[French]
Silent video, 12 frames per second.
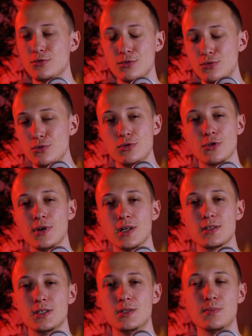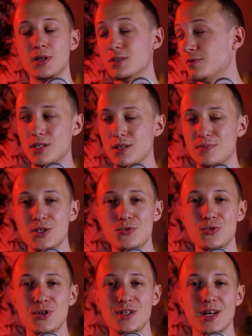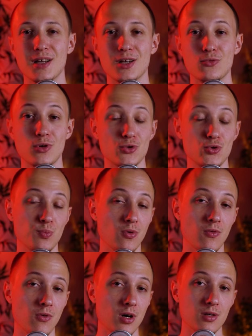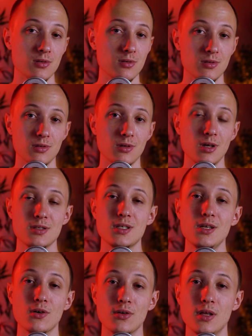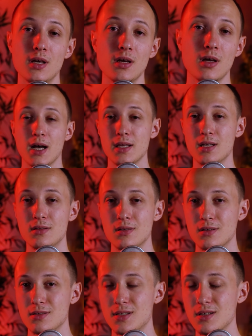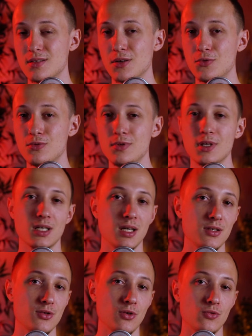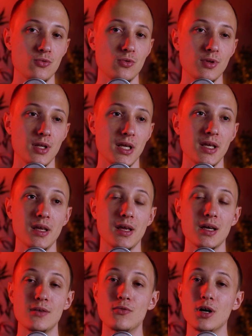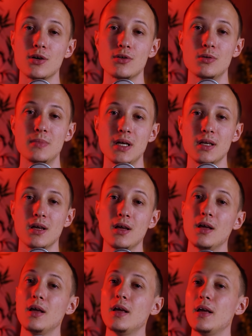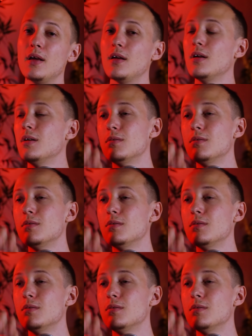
juste regarde ce qui se passe, jette un petit coup d'œil derrière toi juste pour voir euh, ce qu'il en est. Ariane s'exécute, elle se tourne et elle voit que le mec est